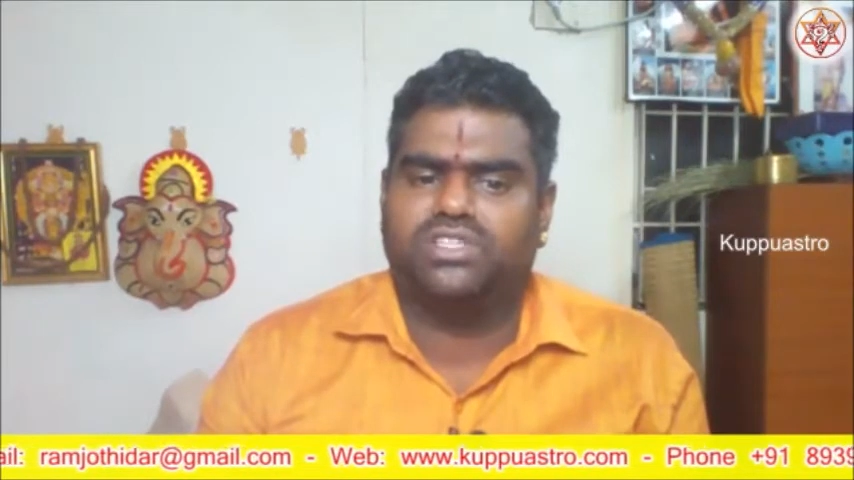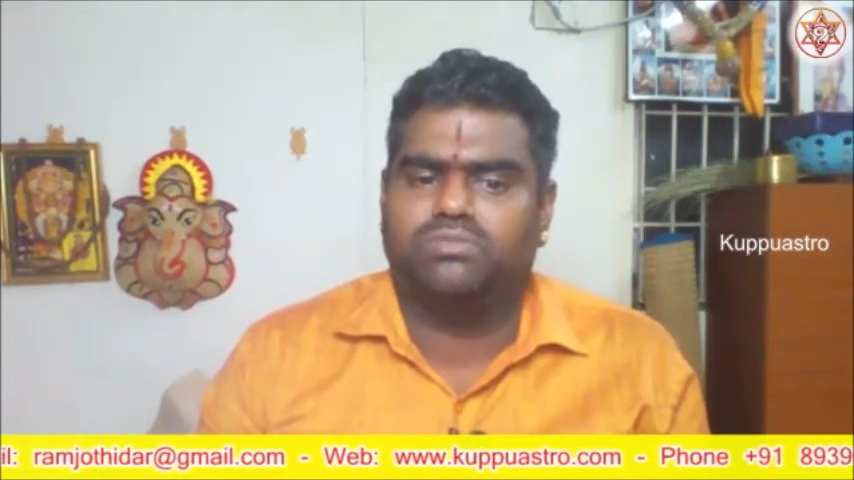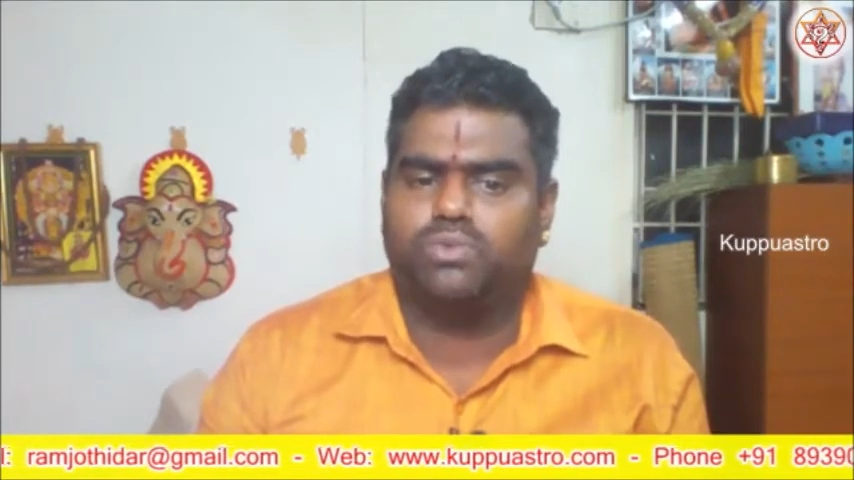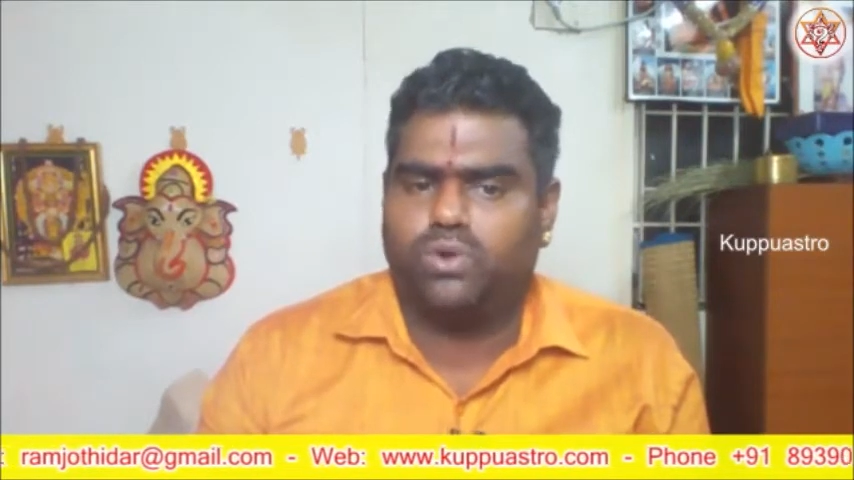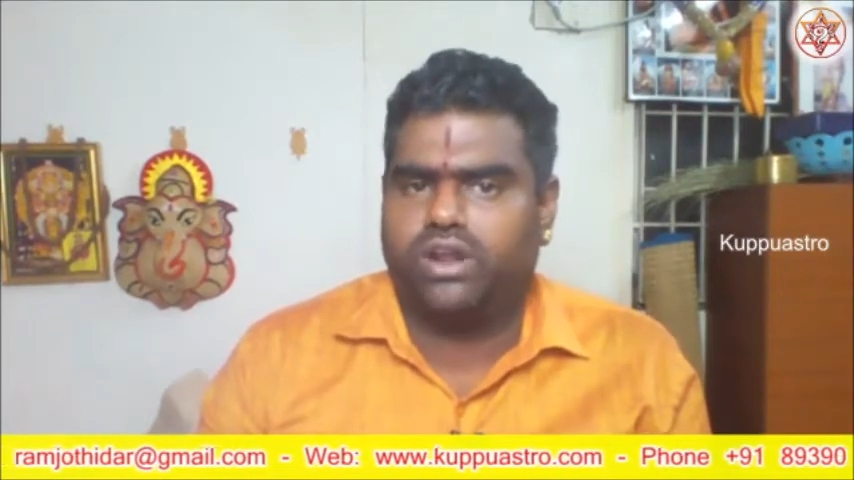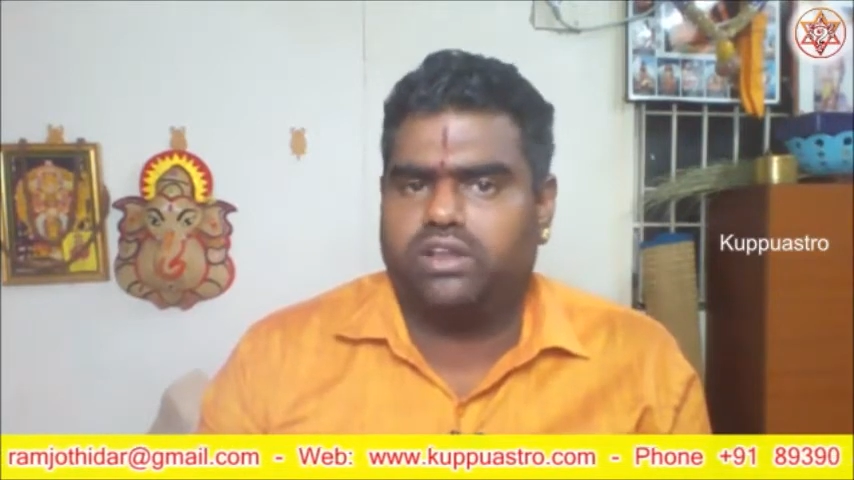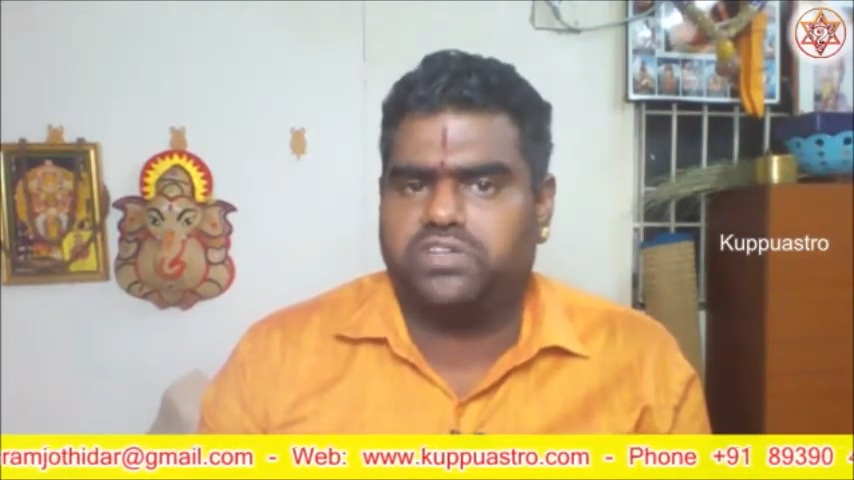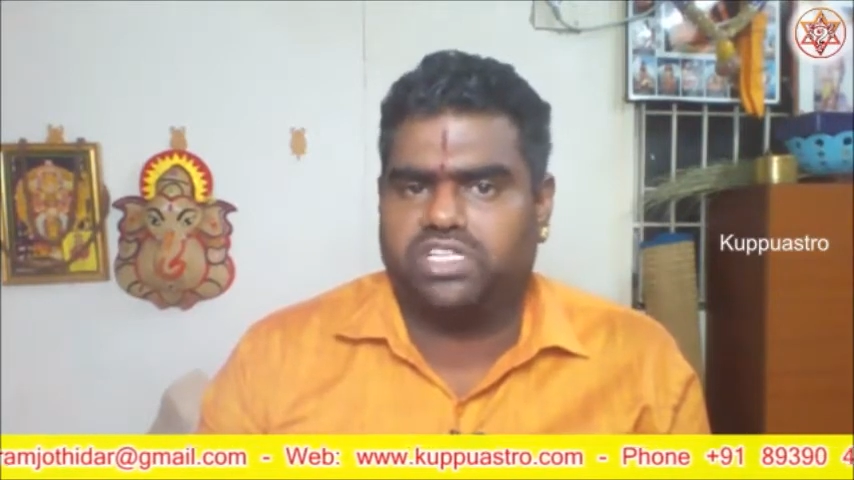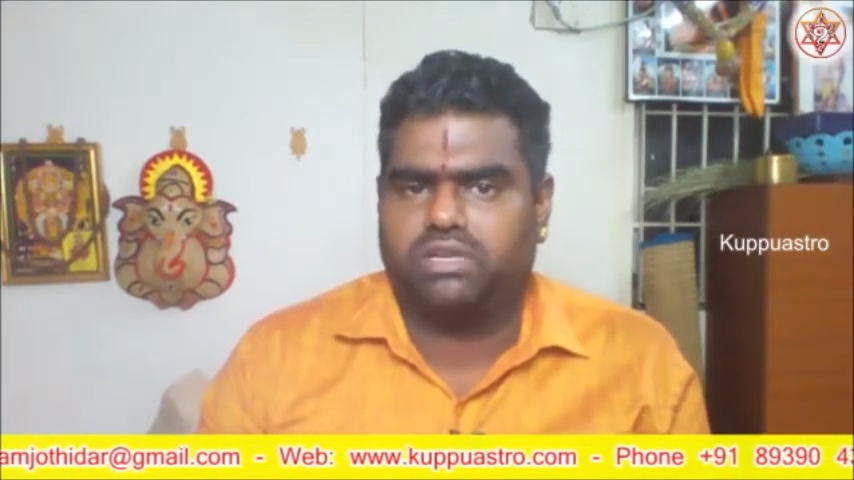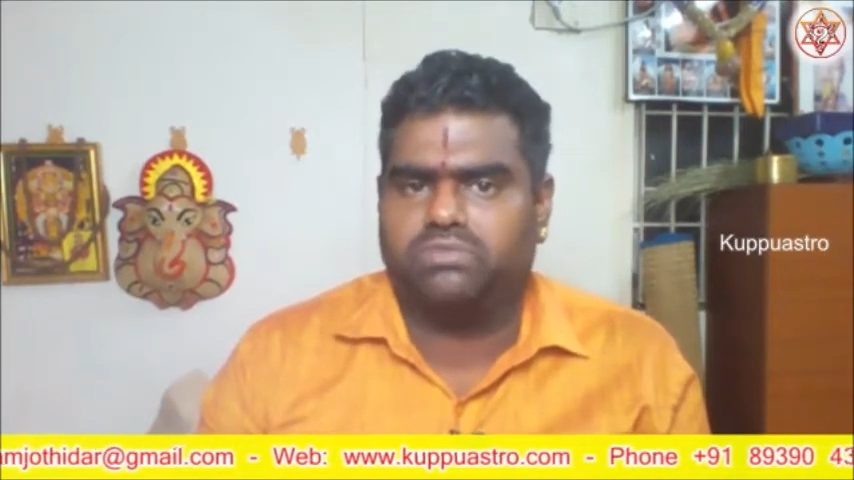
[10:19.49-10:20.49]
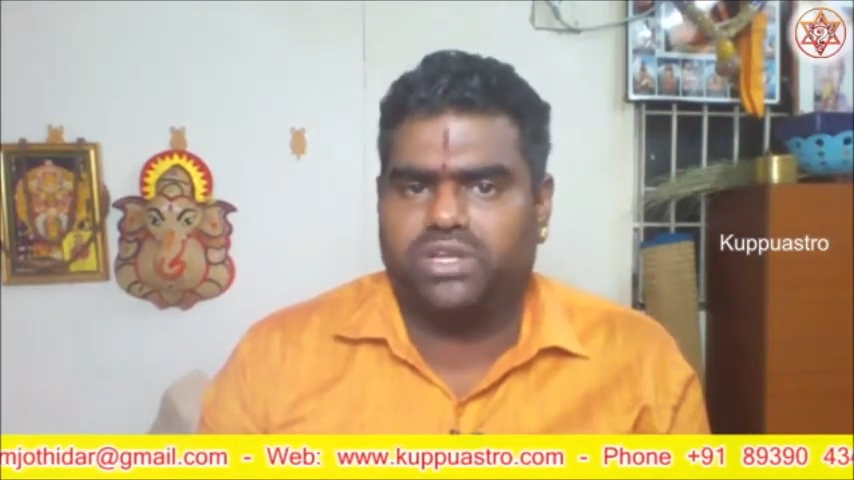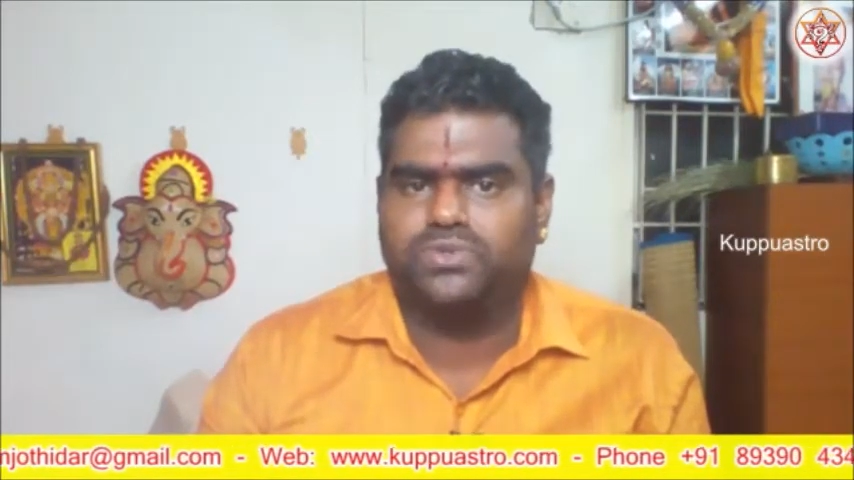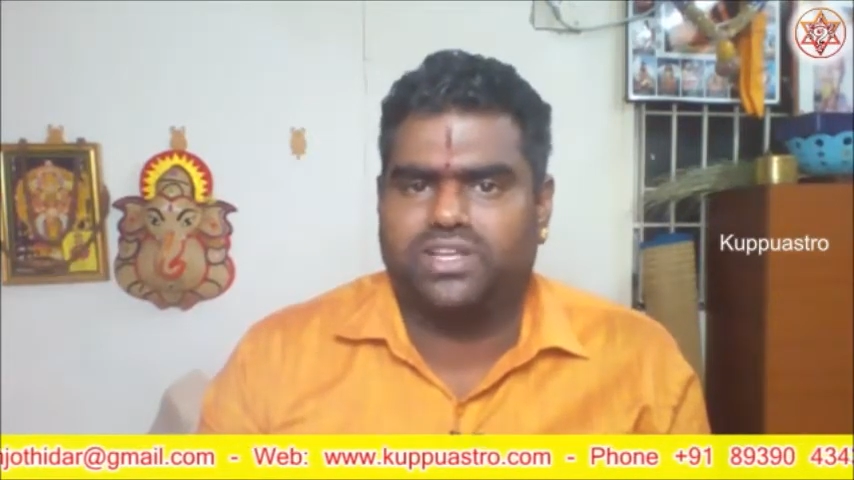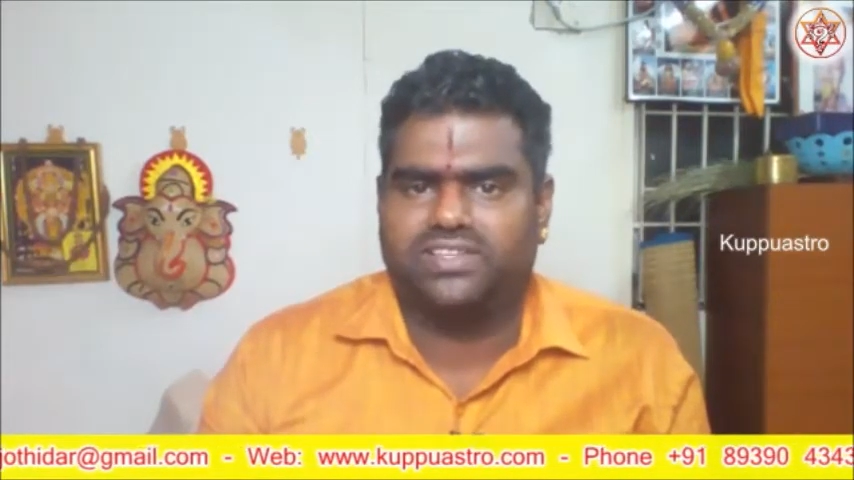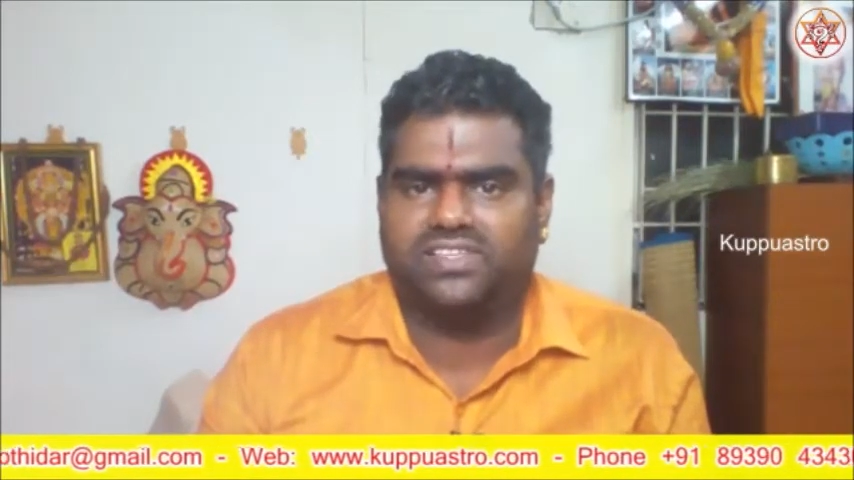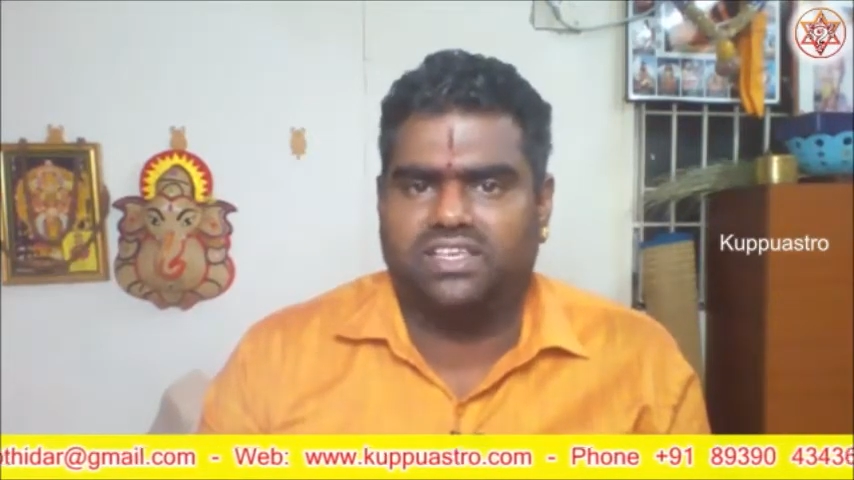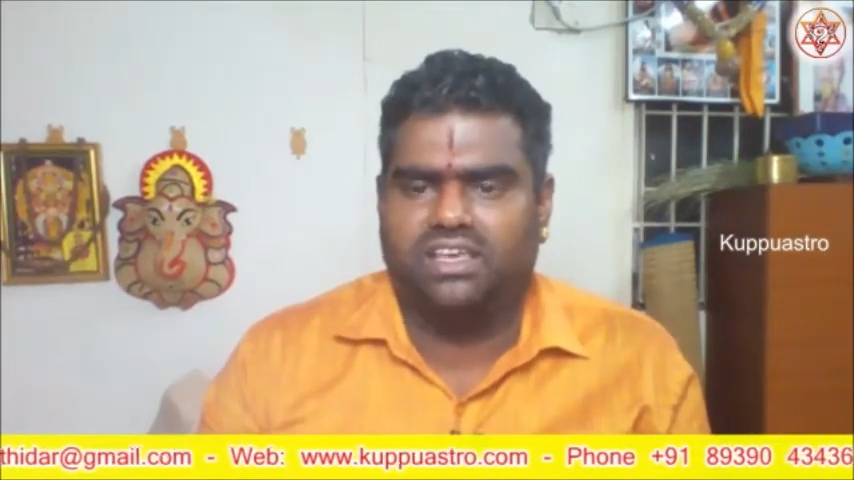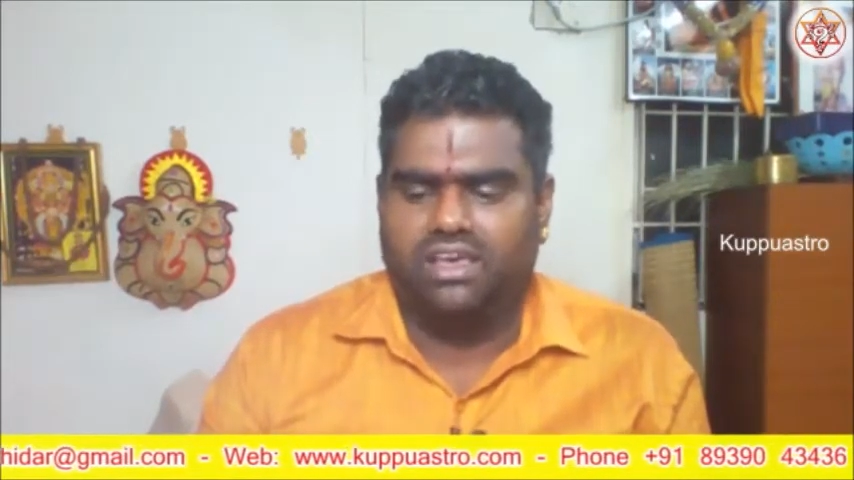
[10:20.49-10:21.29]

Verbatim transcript: மாதம் பூராட நட்சத்திரம் தனுசு ராசி